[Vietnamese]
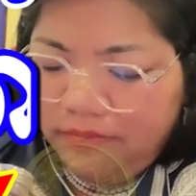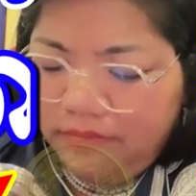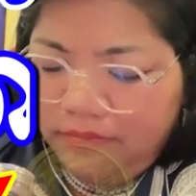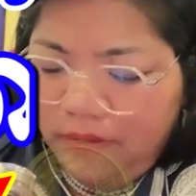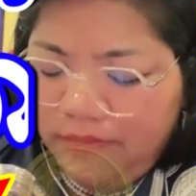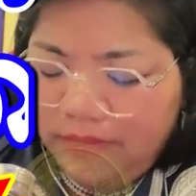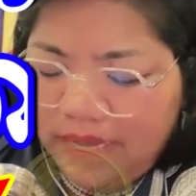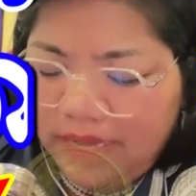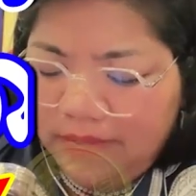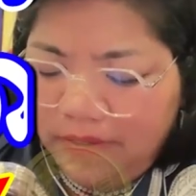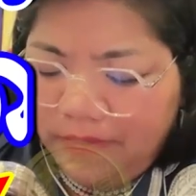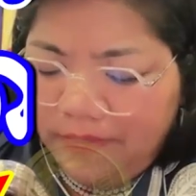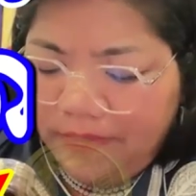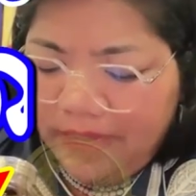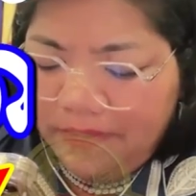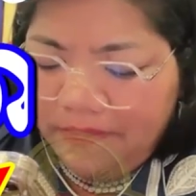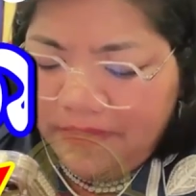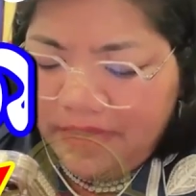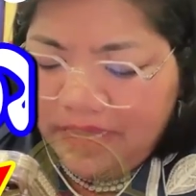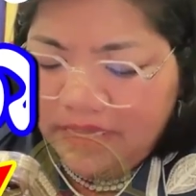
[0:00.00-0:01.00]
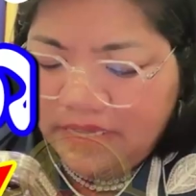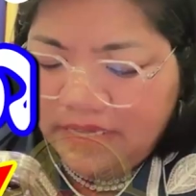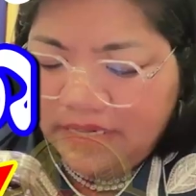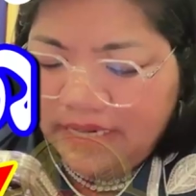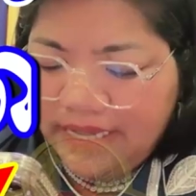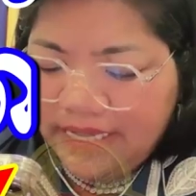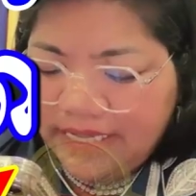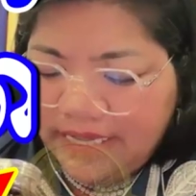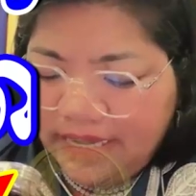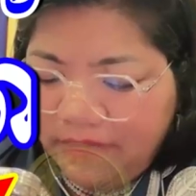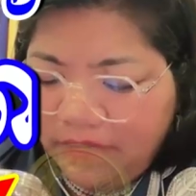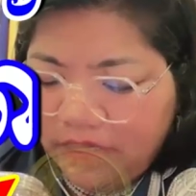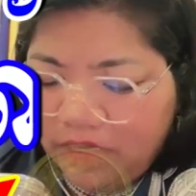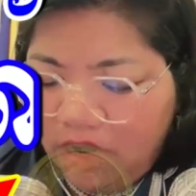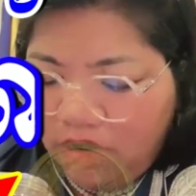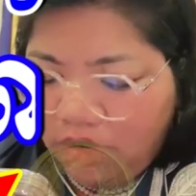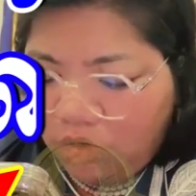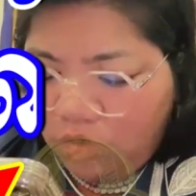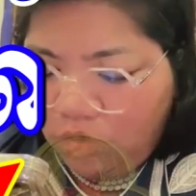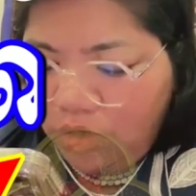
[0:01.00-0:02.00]
mà mẹ mà phây pi chơi lê trai bật
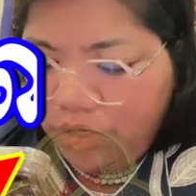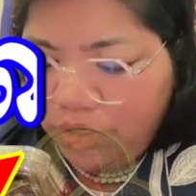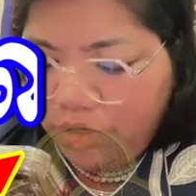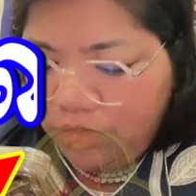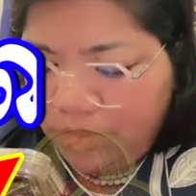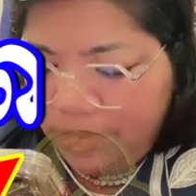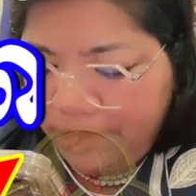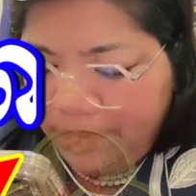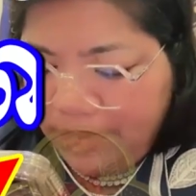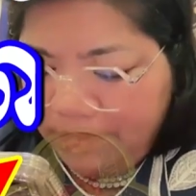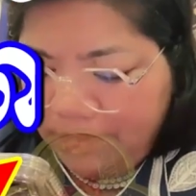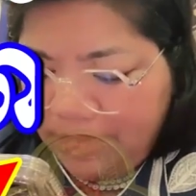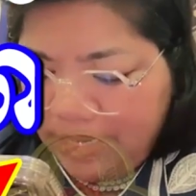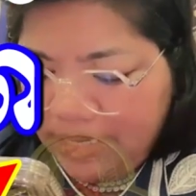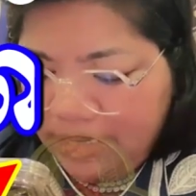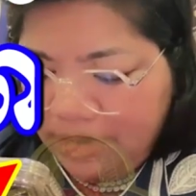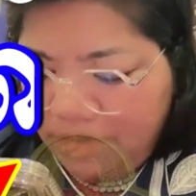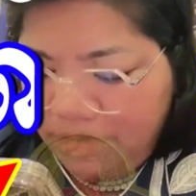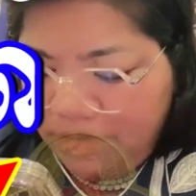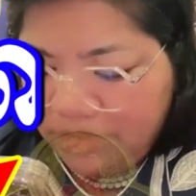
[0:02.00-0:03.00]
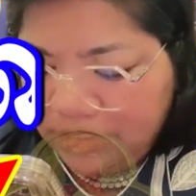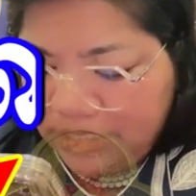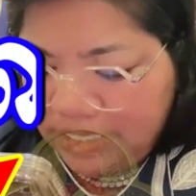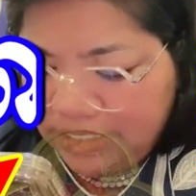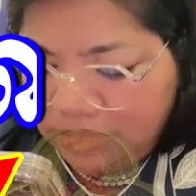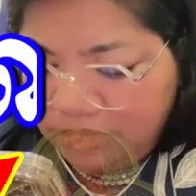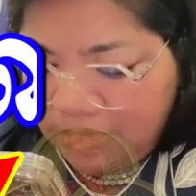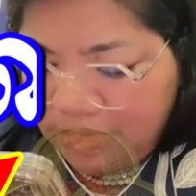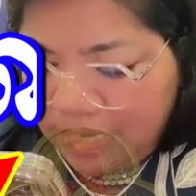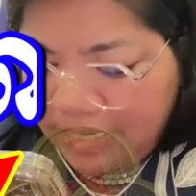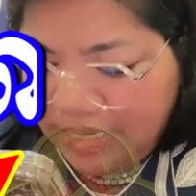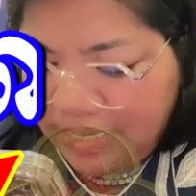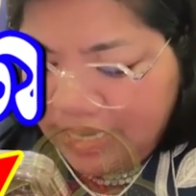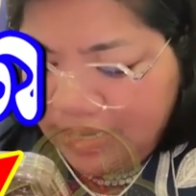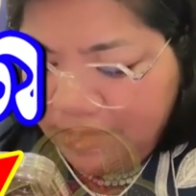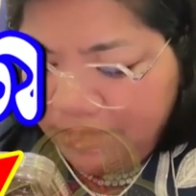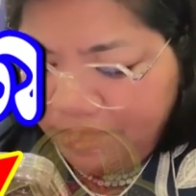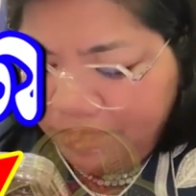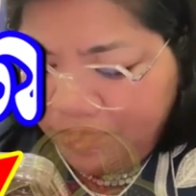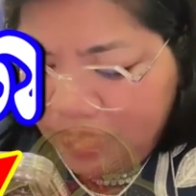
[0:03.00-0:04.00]
đo cua dùng mà phây bay là ồ chạy xong lạnh nát